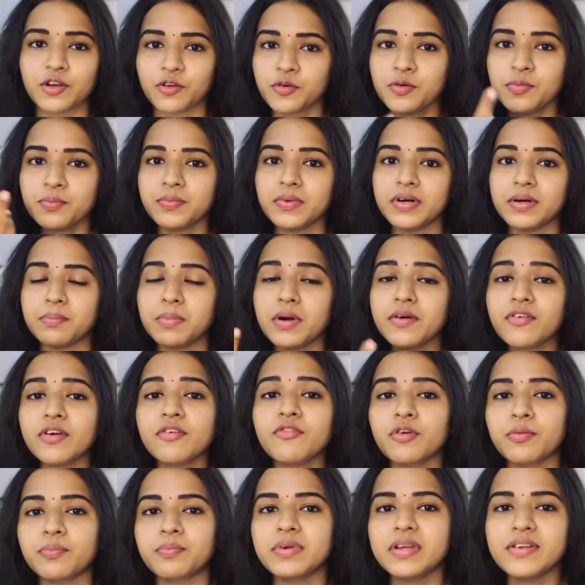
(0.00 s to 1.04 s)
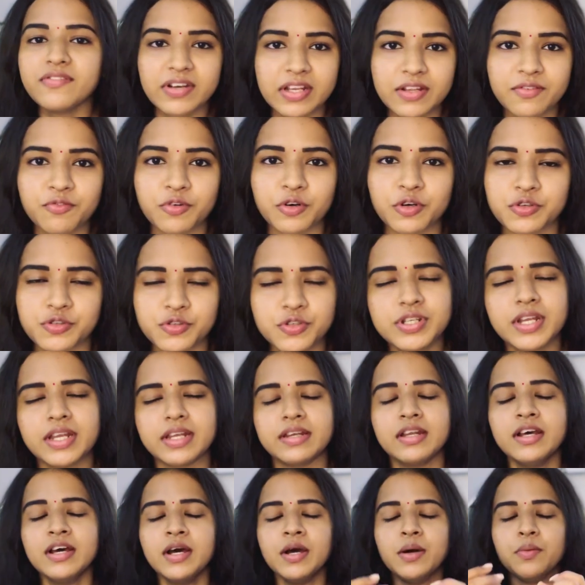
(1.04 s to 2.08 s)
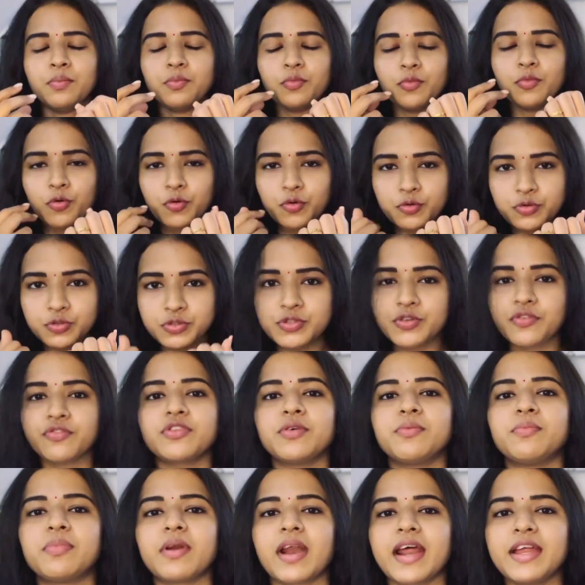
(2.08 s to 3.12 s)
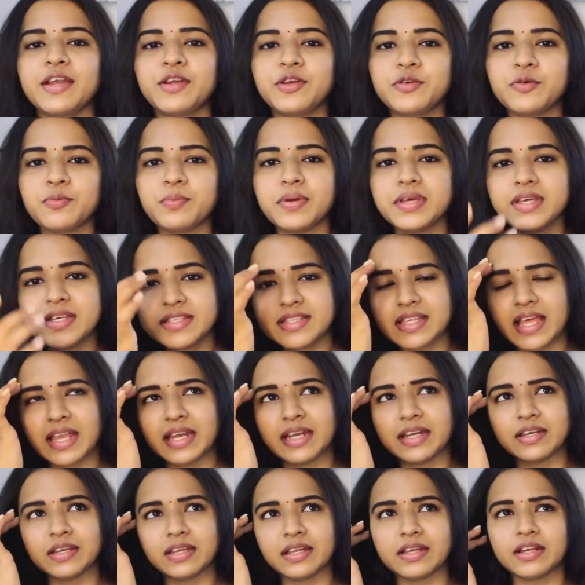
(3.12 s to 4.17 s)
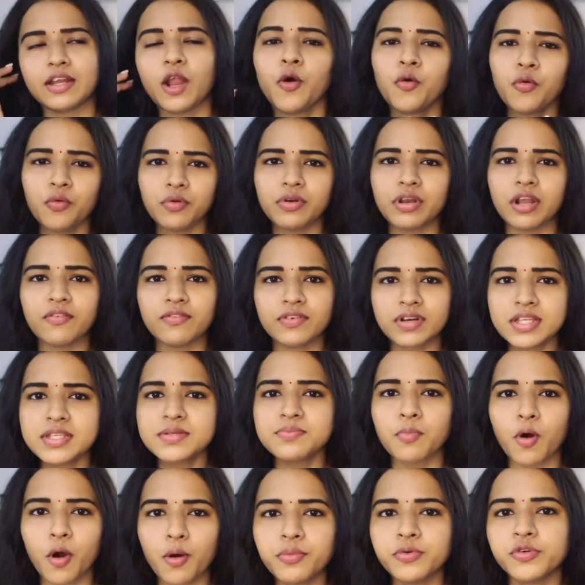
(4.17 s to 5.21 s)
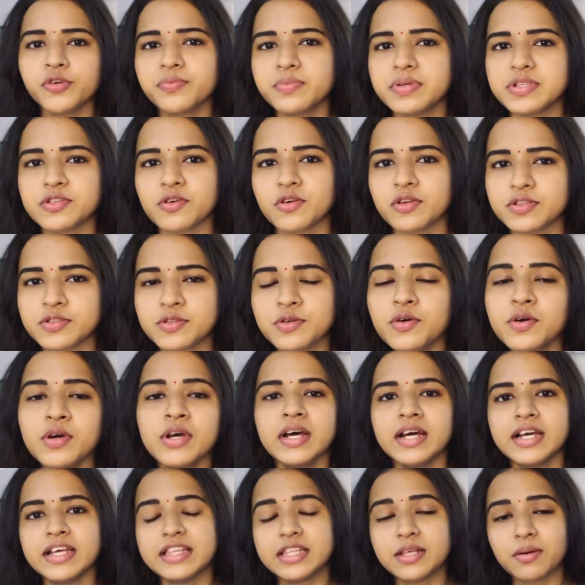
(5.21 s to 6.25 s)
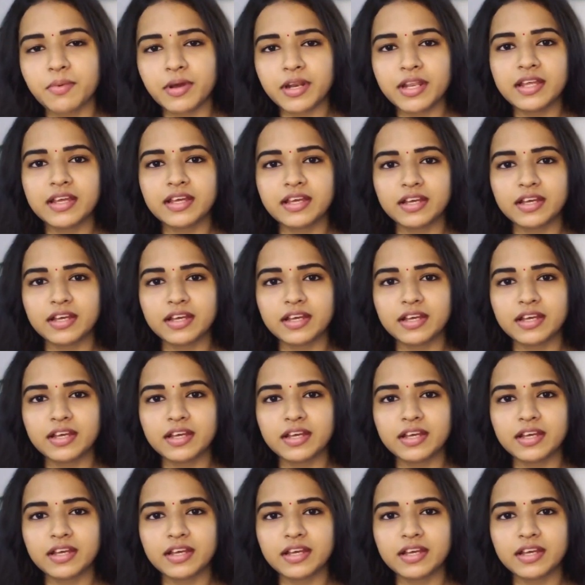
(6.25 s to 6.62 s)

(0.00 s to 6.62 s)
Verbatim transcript: இருக்கும் பர்ஃபெக்ட் ஃபார் ப்ரீ வெட்டிங் ஃபோட்டோஷூட் அண்ட் மோஸ்ட் ஆஃப் த பிரைட் டு பீஸ் அண்ட் நவ் நவ் டேஸ் மாம் டு பீஸ் ஆல்சோ இந்த மாதிரி